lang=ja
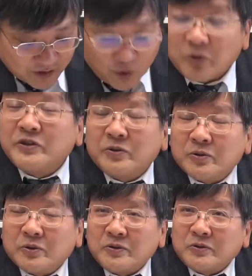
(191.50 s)
ん、遠い
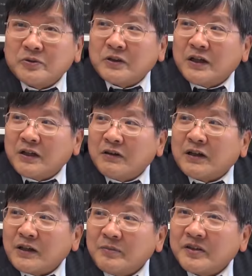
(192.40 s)
ぞということがわ
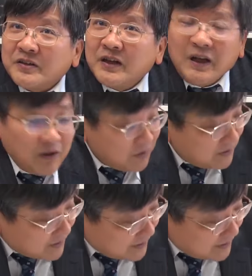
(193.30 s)
かります。これか